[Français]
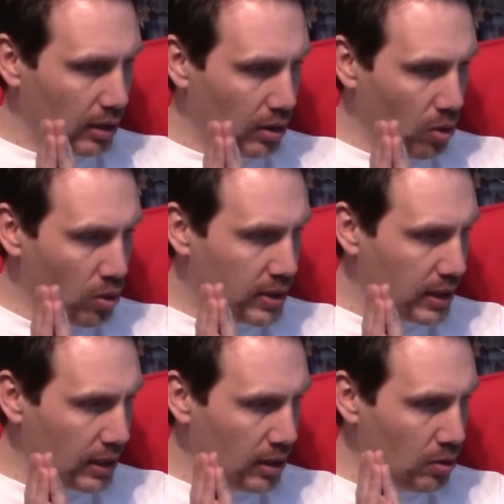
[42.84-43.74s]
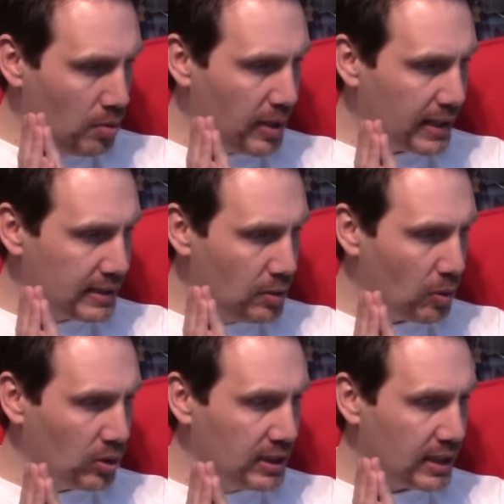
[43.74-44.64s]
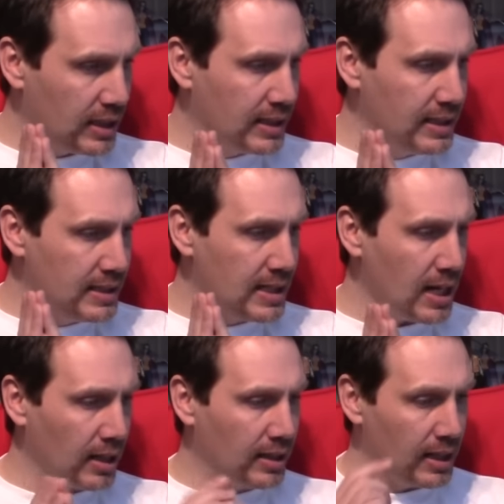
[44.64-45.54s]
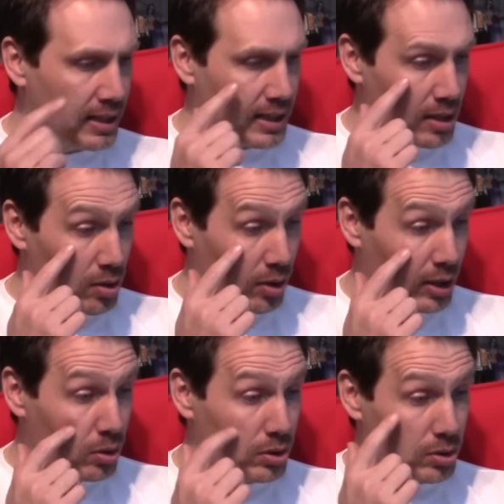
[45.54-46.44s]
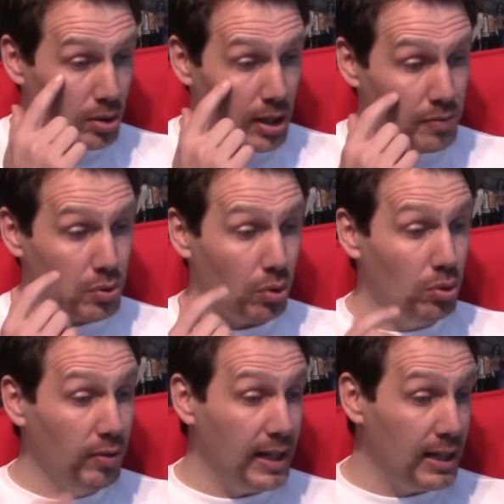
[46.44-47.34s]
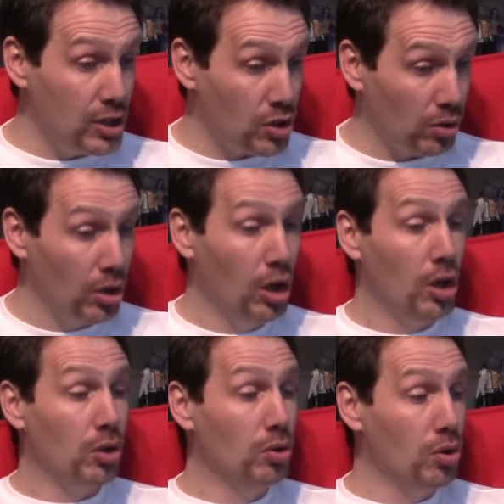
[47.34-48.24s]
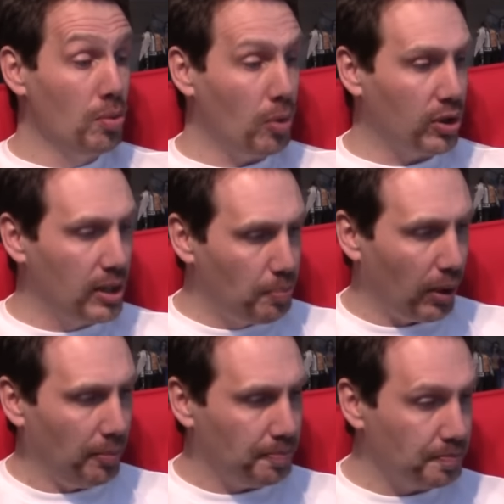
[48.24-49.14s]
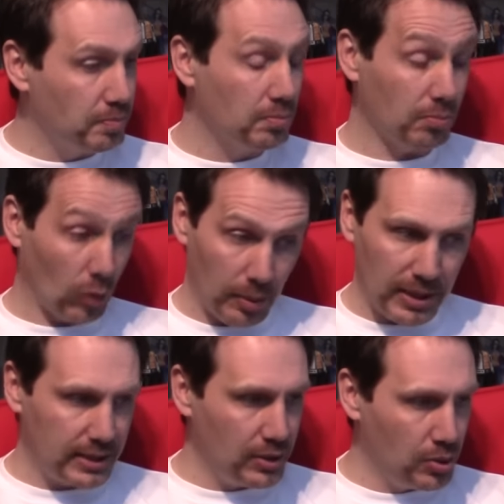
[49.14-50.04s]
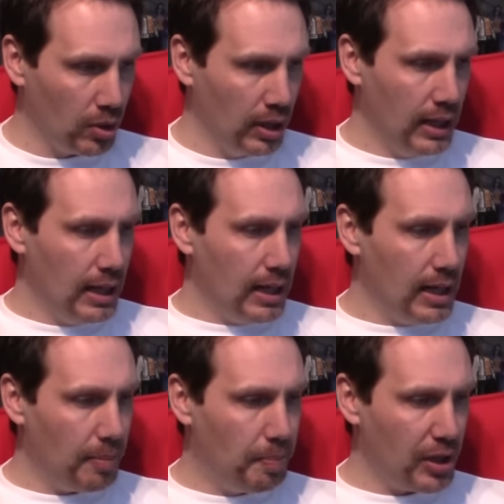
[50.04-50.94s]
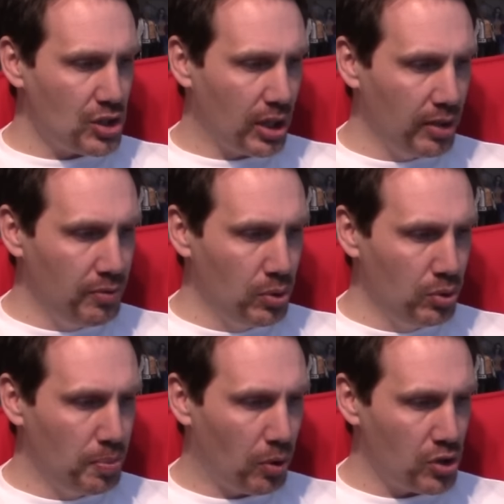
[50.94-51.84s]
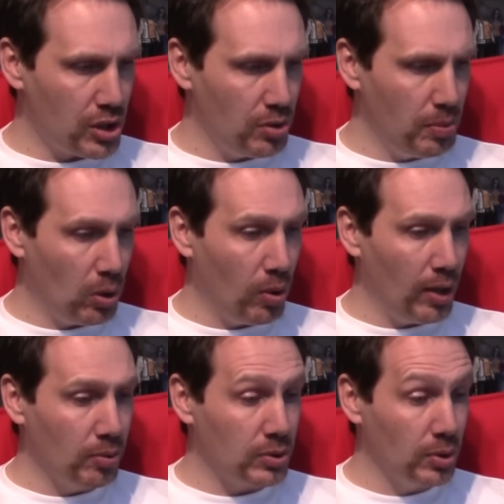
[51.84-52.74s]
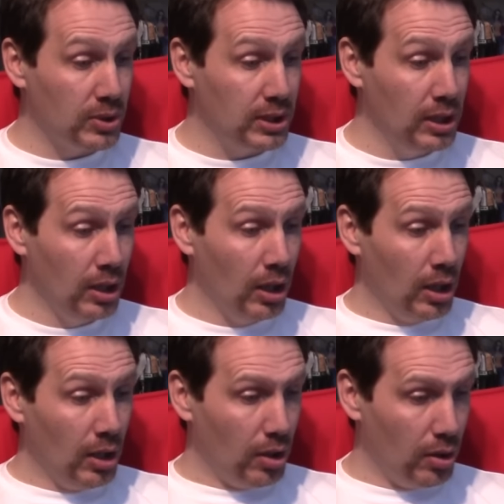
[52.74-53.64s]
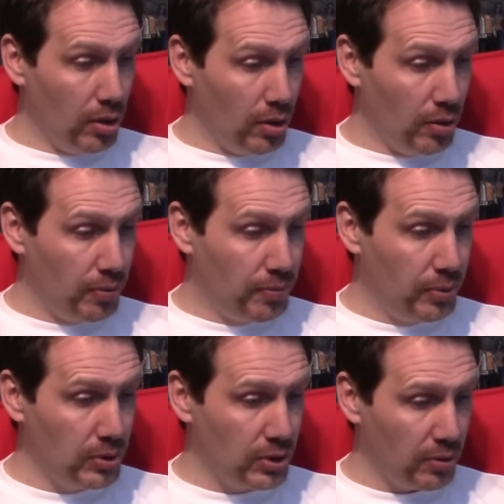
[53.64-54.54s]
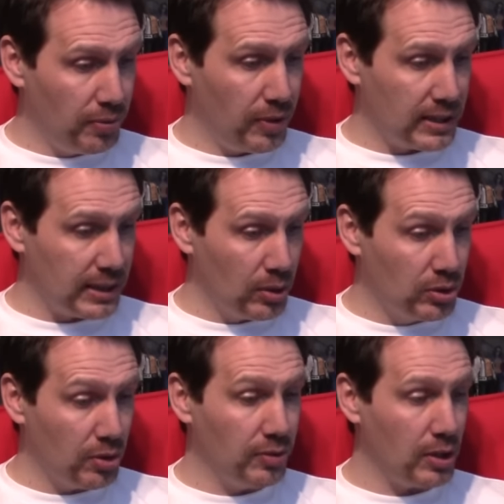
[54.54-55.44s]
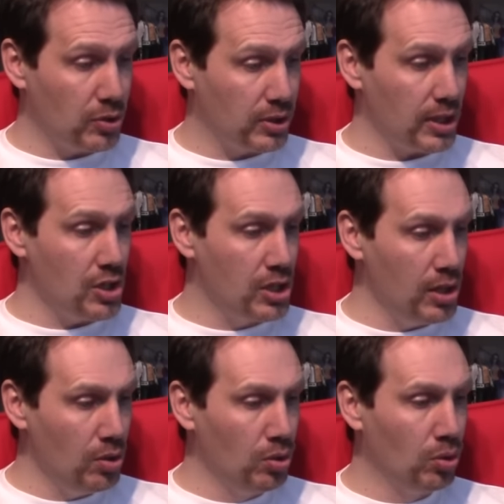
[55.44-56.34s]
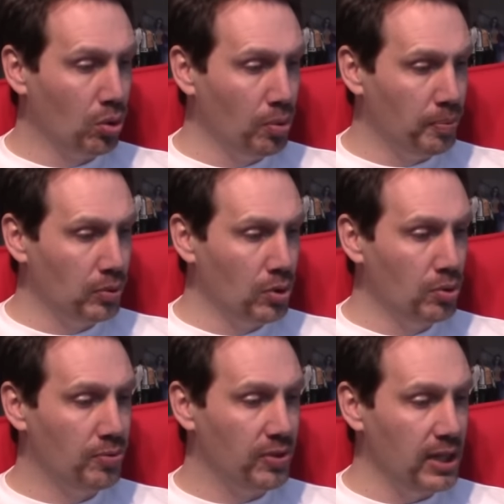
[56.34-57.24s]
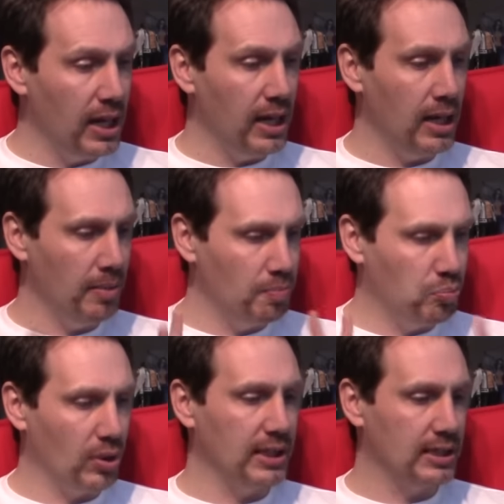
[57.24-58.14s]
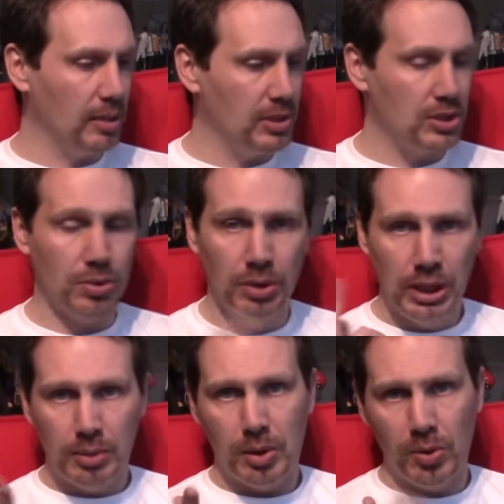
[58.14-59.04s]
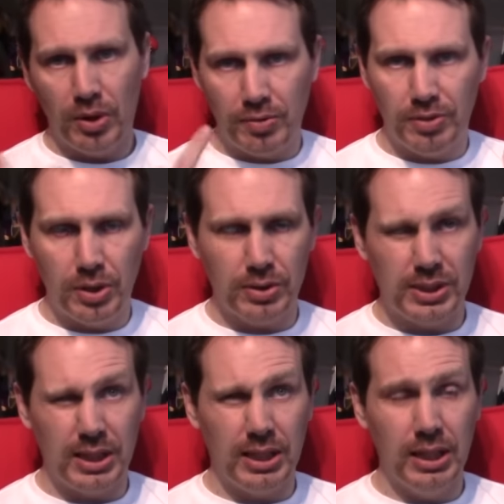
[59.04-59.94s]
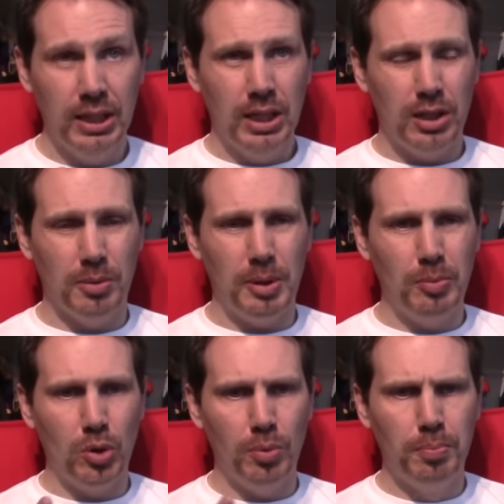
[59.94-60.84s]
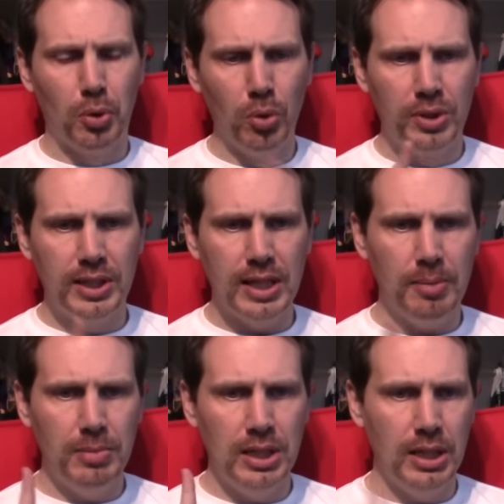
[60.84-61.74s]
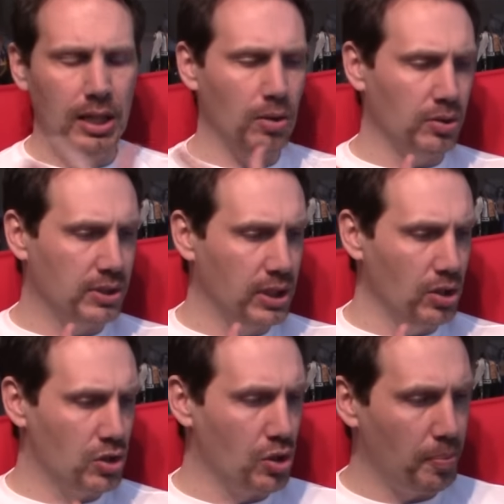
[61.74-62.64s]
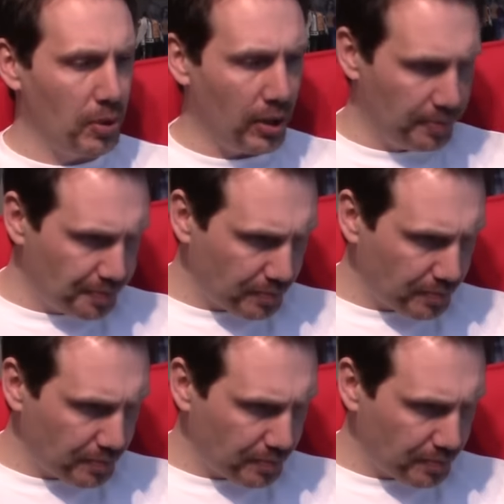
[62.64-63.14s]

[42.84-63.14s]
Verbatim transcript: Euh, ok, le magazine numéro 17 tease l'arc tel quel, le rideau se lève sur une nouvelle légende, ne le manquez pas. Bah c'est sûr. La page review du prochain numéro annonce aussi euh, faisant face au sauvetage de Senji, le groupe de Luffy et point d'exclamation. Ah oui en effet que c'était normalement Brook, Nami et aussi Chopper.